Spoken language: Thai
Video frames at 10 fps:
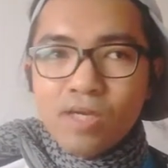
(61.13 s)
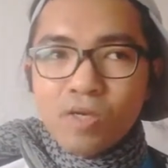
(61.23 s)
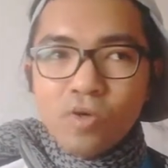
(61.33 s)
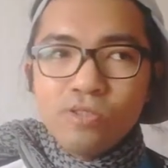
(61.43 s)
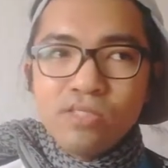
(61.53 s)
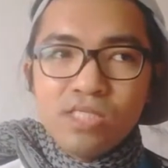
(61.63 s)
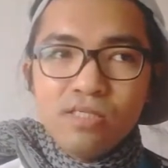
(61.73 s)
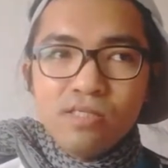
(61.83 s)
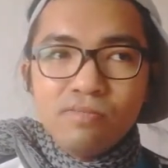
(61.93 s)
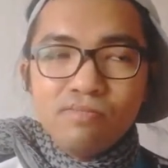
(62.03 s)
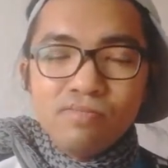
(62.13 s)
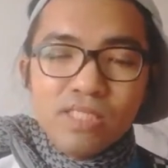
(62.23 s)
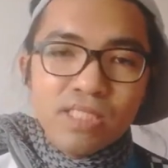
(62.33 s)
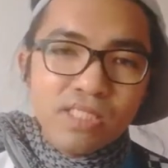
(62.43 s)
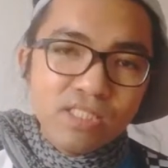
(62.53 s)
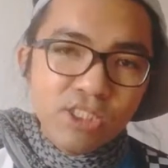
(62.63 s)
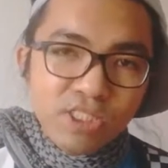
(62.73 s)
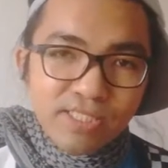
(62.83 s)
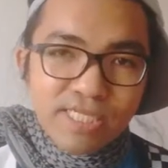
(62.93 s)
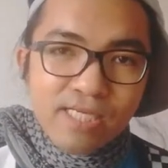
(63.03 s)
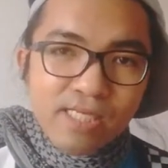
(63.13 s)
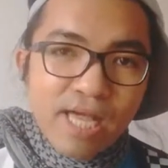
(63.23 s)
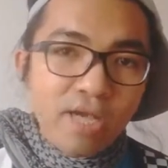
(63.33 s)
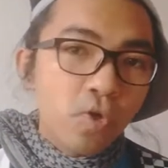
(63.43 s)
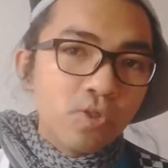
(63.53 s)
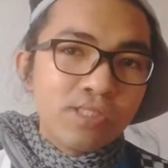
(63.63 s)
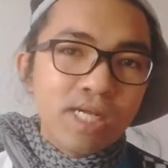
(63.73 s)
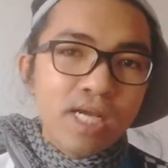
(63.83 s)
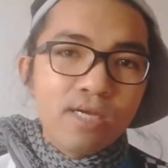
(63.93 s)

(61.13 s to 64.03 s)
คนที่มีชื่อเสียงหลายคนนะคะ